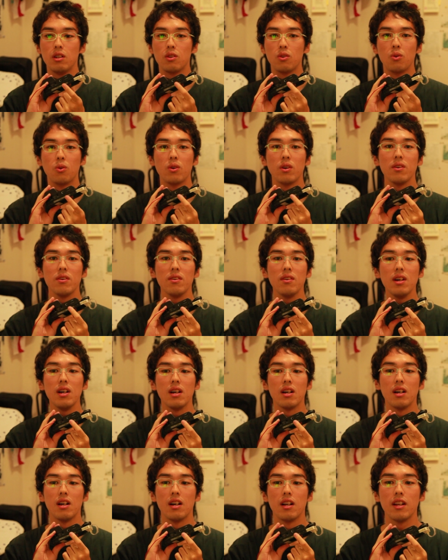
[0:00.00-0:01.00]
これ
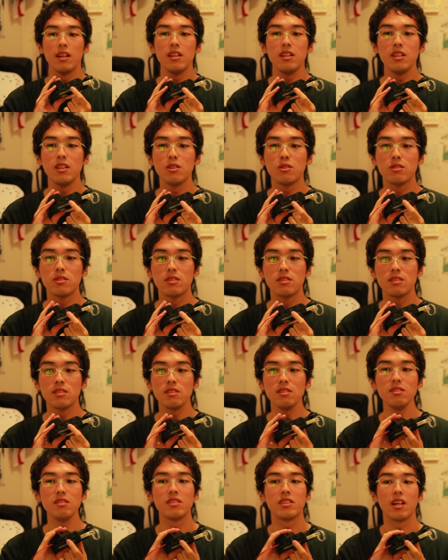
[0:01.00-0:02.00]
はあれにくっ
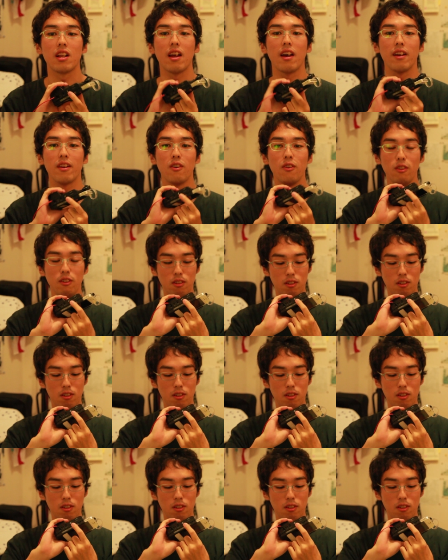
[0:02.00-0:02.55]
つくんじゃないの